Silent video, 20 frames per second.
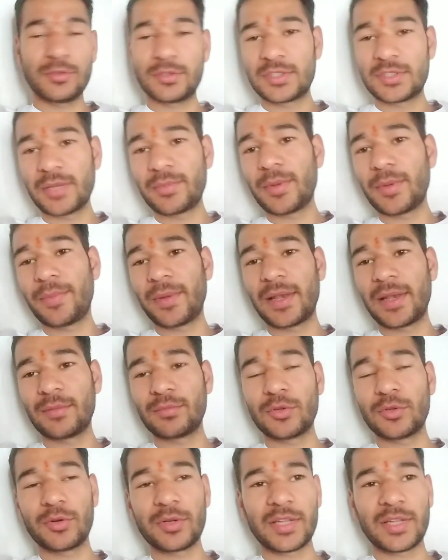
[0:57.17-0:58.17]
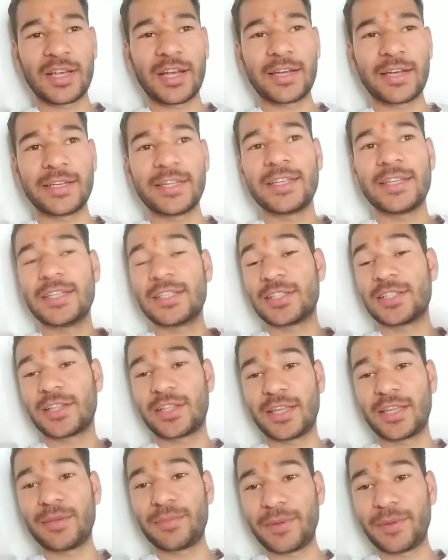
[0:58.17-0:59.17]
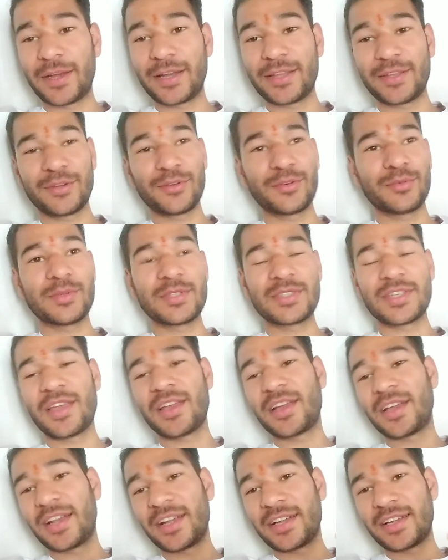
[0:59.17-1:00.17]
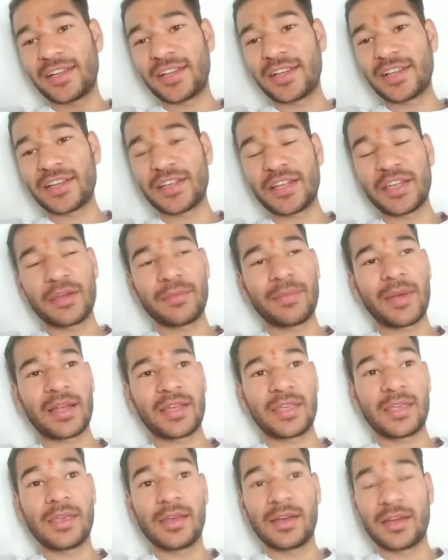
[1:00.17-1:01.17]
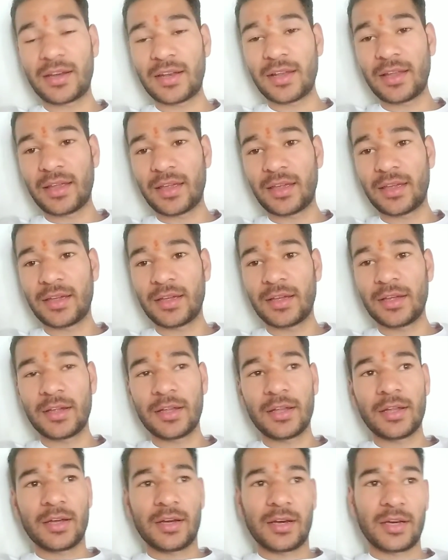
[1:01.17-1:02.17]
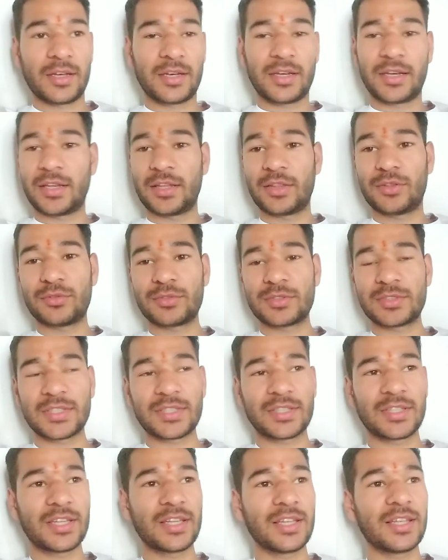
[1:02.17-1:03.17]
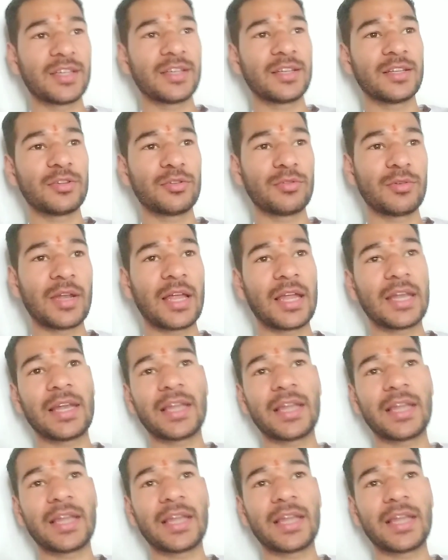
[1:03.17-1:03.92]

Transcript: उनसे भी पल्लम तोड़ के लाने हैं नीचे तीन पेड़ थे उनमें से एक रेड निकल गए बाकी हरे हैं हरे नहीं तोड़ सकते तो लाल